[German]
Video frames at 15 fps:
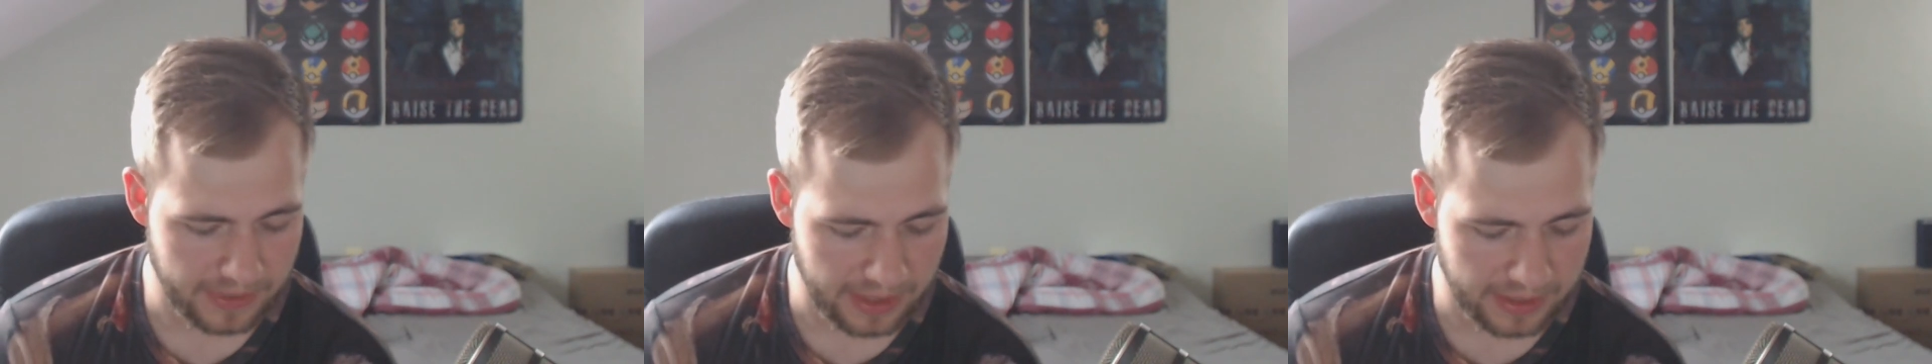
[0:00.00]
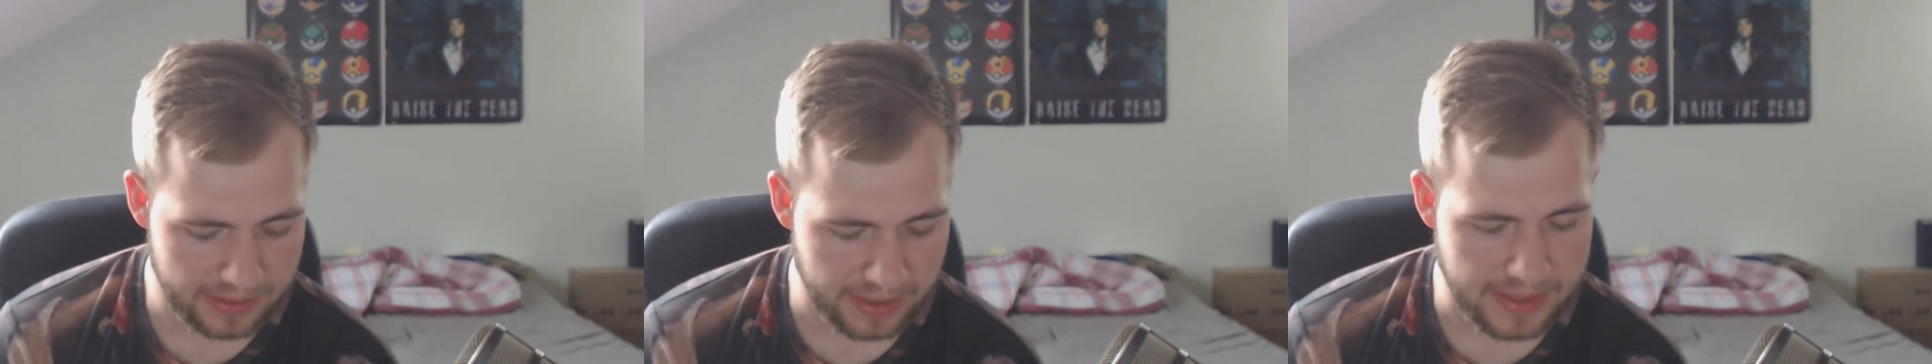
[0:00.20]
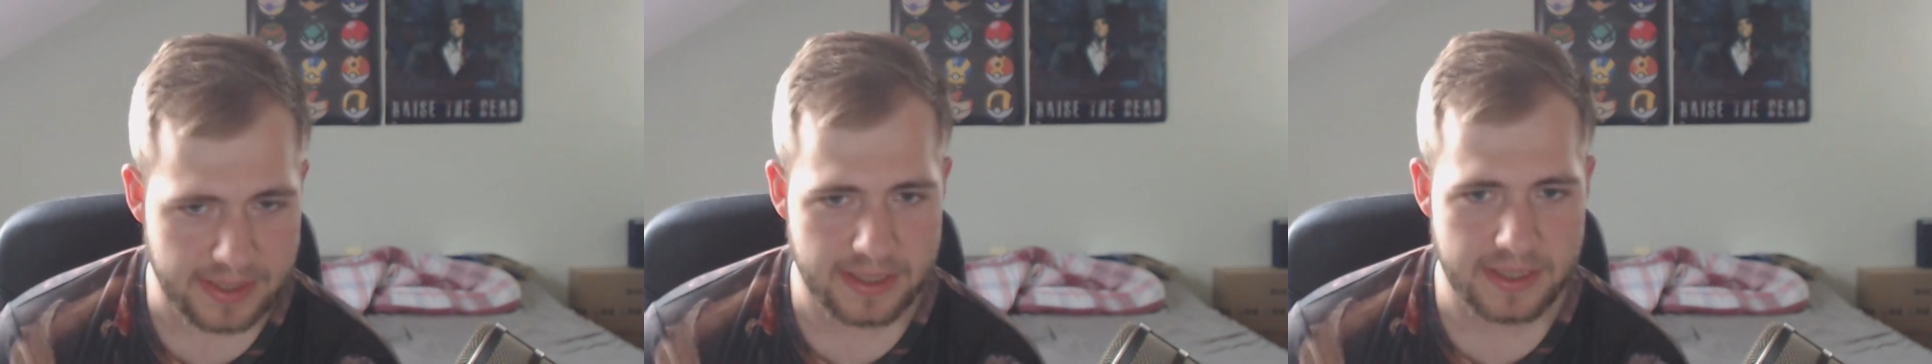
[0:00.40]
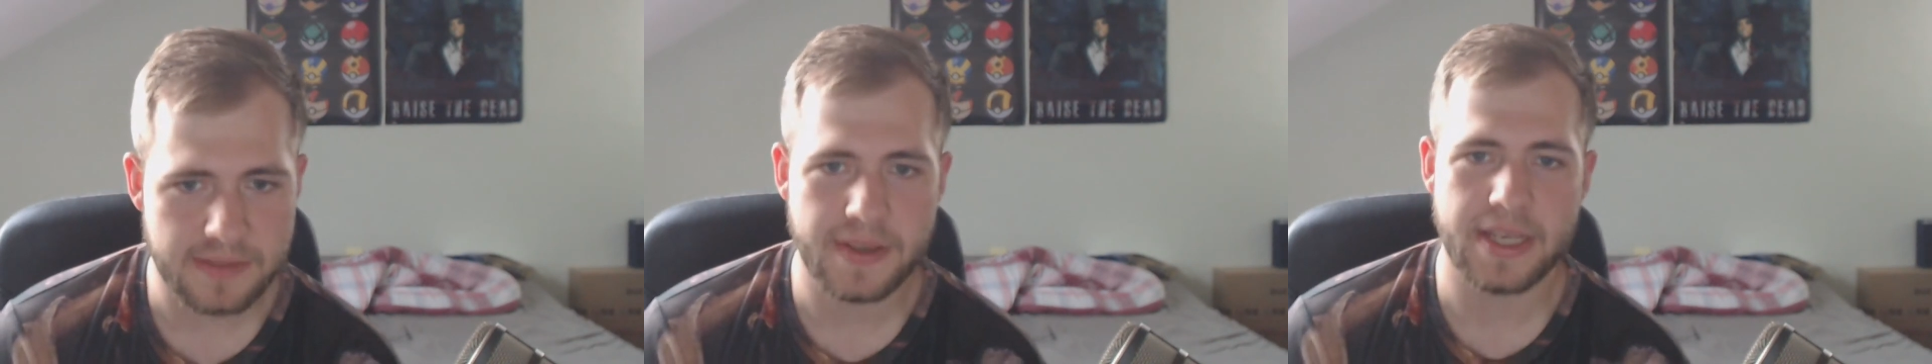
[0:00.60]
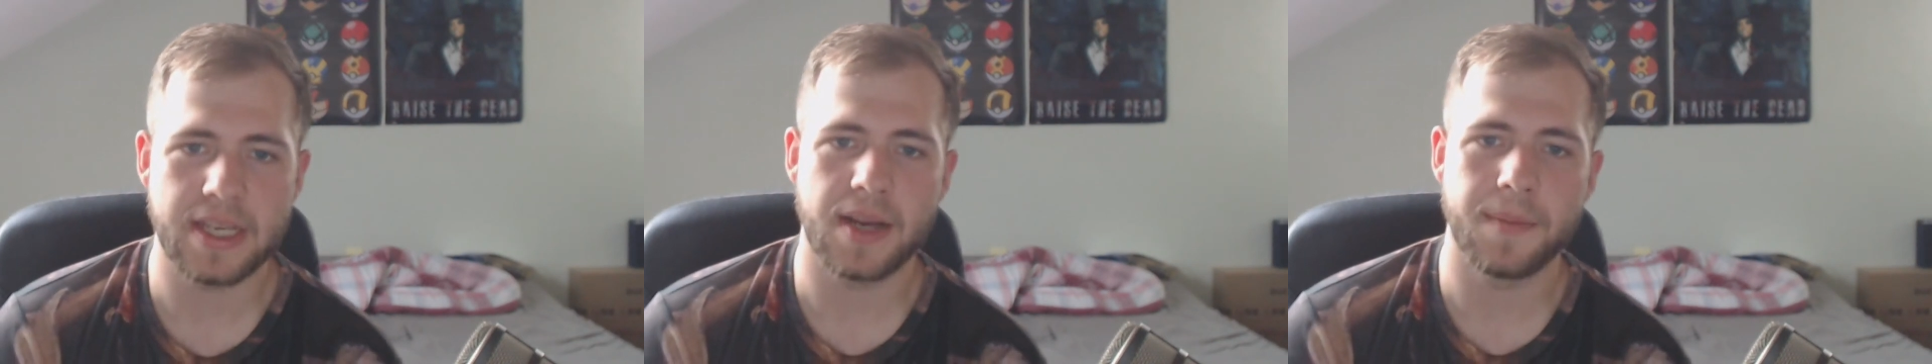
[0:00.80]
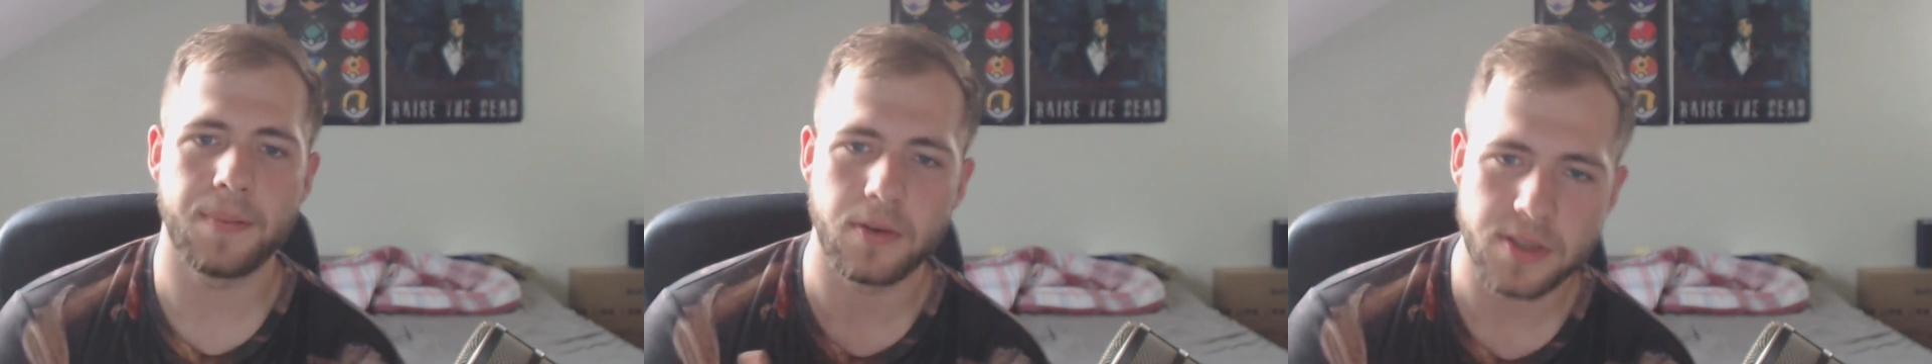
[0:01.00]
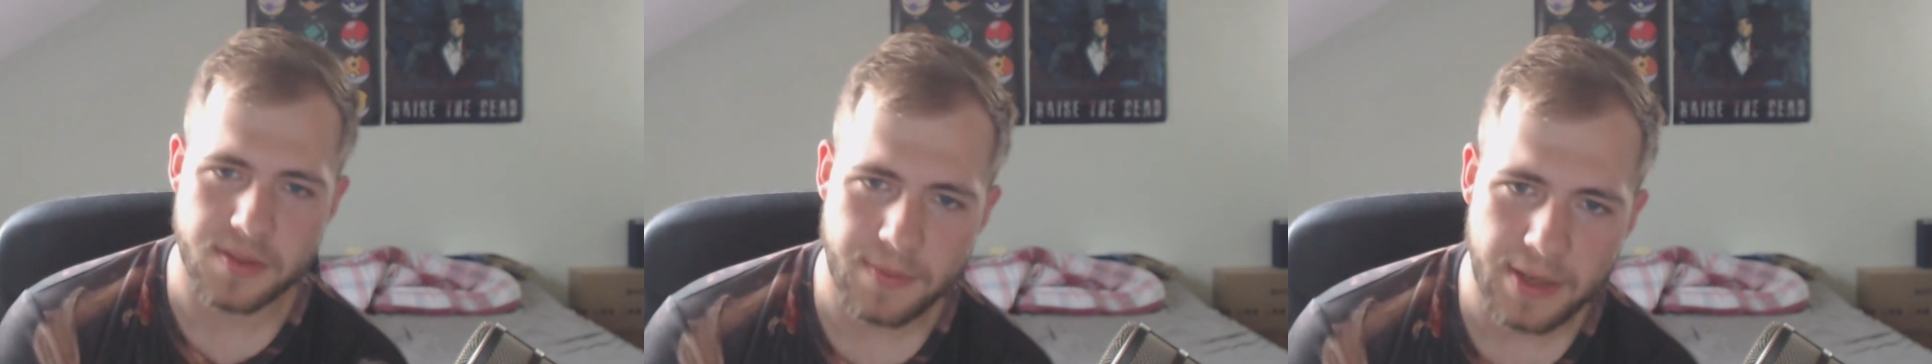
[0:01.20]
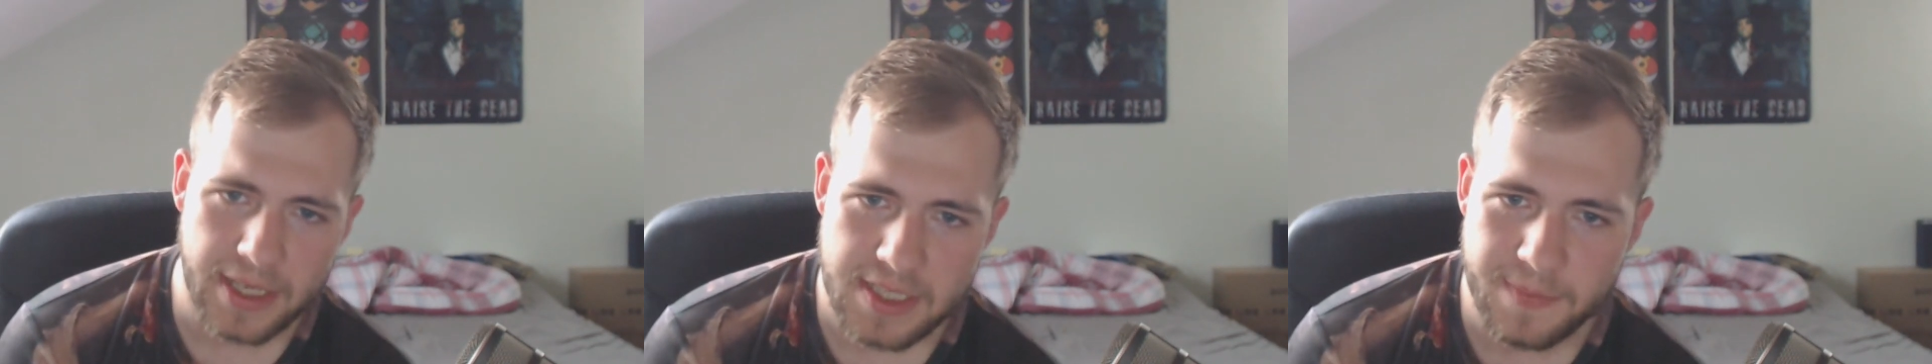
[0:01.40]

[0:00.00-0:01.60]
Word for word: dass ich weniger Plus mache.